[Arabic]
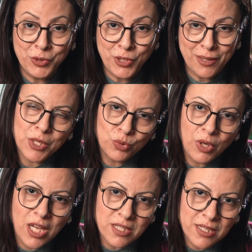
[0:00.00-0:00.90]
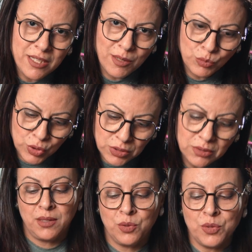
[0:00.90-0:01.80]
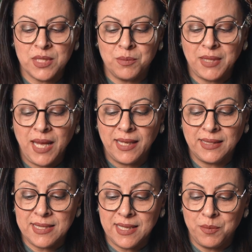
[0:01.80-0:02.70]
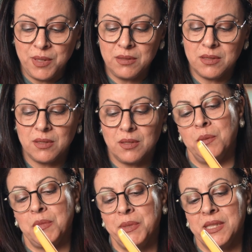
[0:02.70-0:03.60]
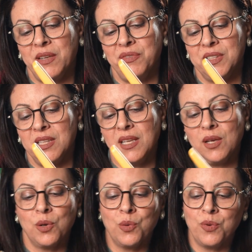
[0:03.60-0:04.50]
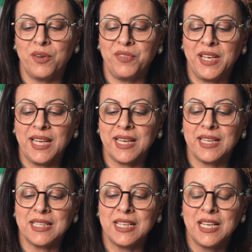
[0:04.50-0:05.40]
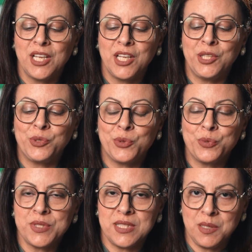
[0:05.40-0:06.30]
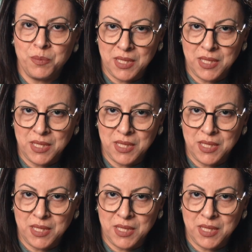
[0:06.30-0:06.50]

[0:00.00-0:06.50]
منتج برضو العصر الليمون الجزء بتاعها ده ثابت لما بيتلف ده هو في الاخر التروس دي